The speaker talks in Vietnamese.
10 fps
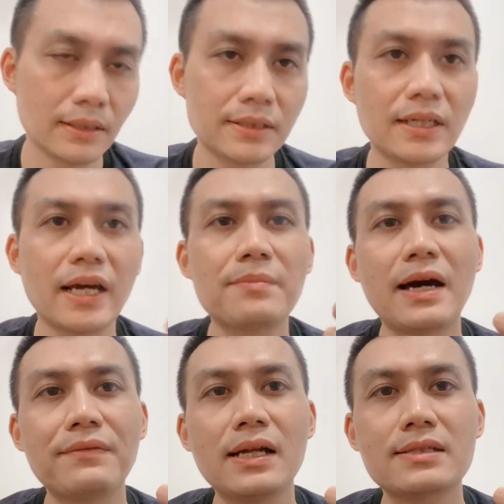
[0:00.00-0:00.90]
Chiếc này em
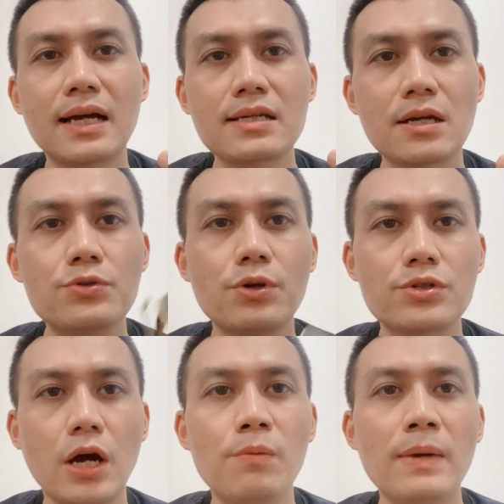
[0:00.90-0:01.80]
bán với lại giá 6,6
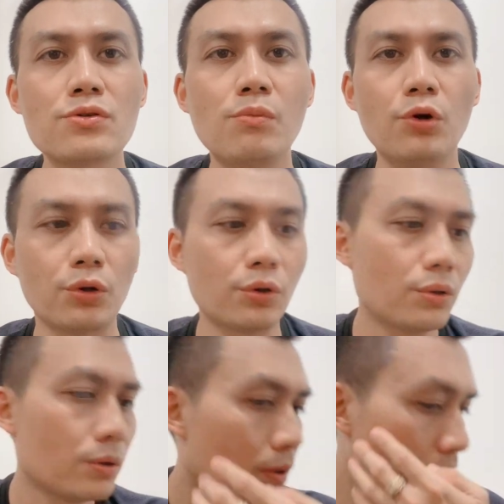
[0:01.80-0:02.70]
triệu, mã số 1.
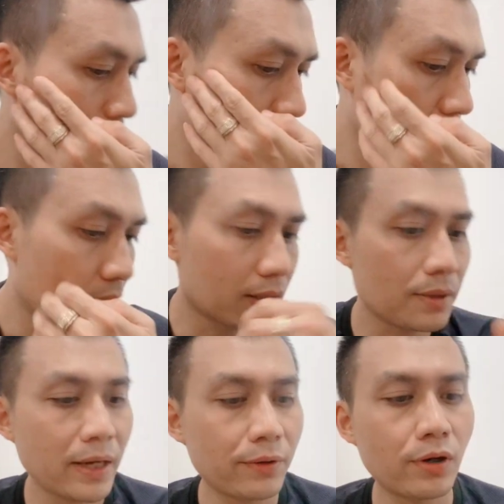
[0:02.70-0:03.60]

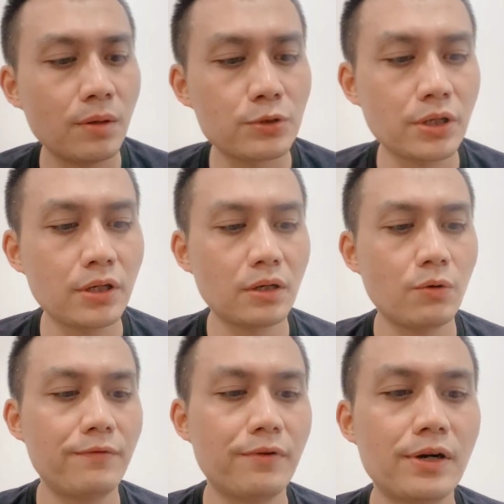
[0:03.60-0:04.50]
Tiếp theo đó là một chiếc
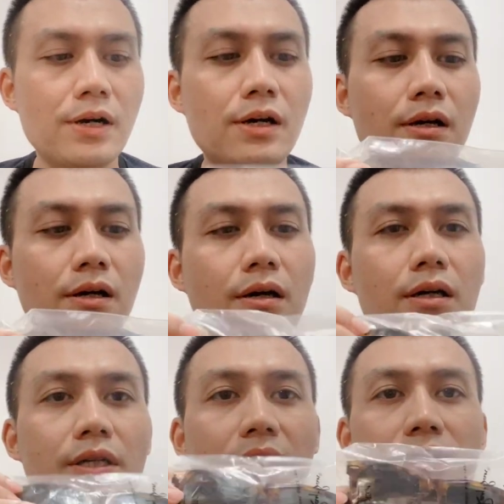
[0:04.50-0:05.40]
wafer.
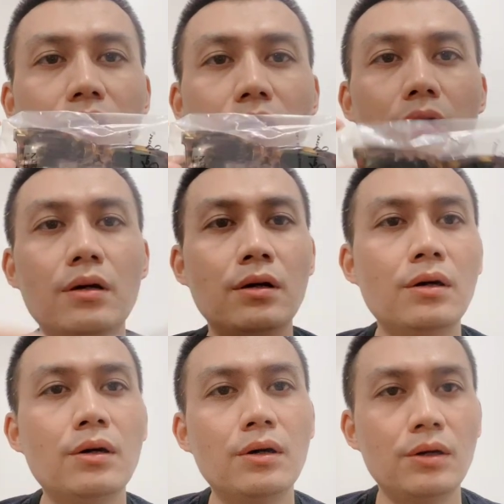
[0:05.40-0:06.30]
Chiếc này chỉ có
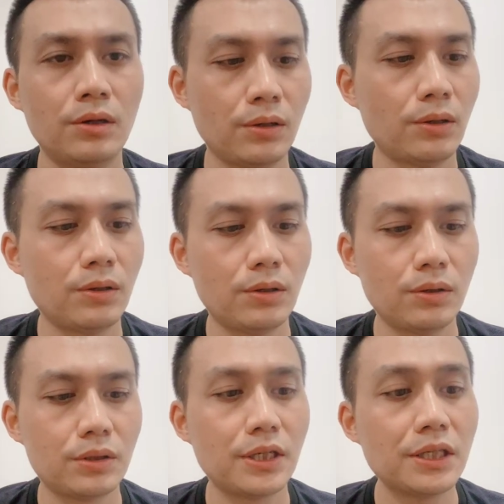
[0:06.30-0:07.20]

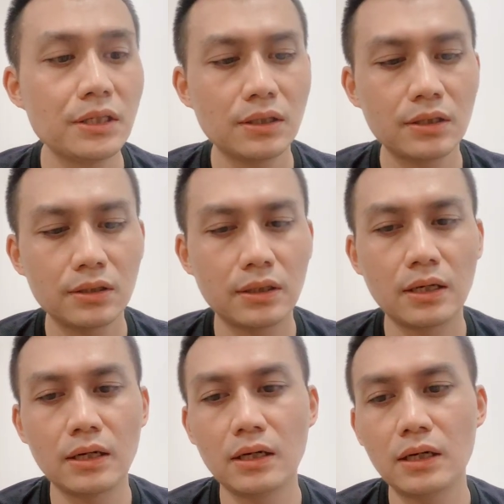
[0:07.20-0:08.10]
kính,
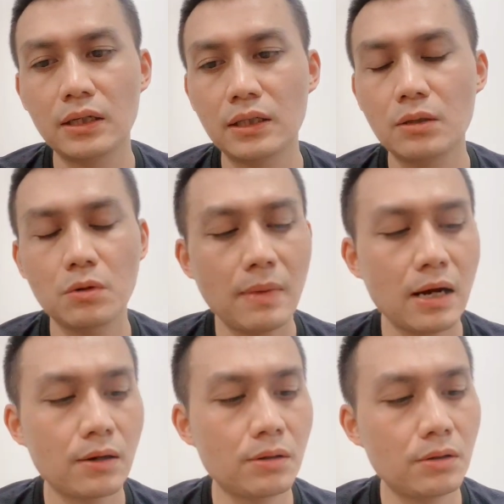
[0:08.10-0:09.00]
không có
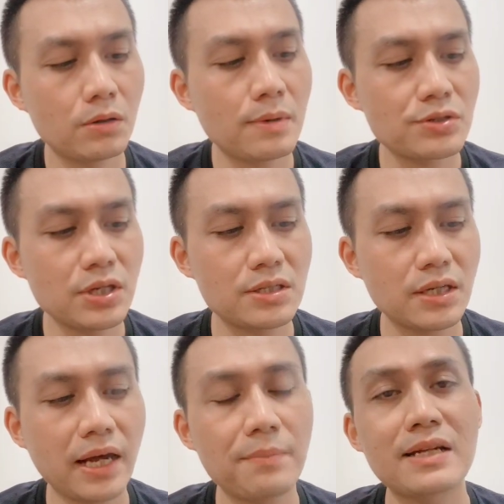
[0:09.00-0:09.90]
bao zin. Chiếc
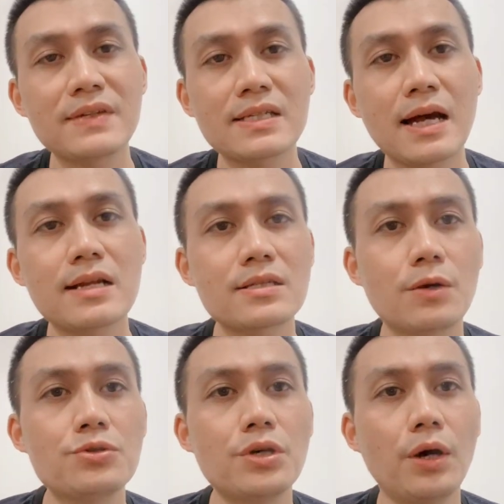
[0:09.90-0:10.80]
này em bán với giá là
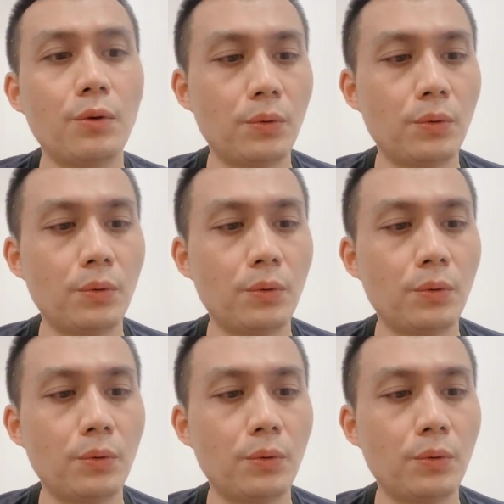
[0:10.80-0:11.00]
6 triệu.